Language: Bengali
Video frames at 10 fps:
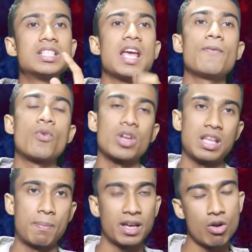সেই
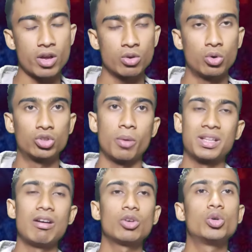ফোনটাতে আপনাকে লগ করতে
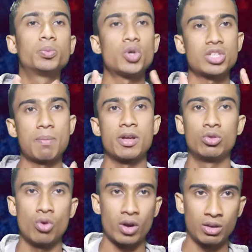হবে তাহলে খুব সহজে আপনি
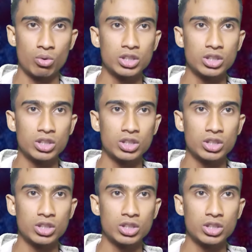কিন্তু লগ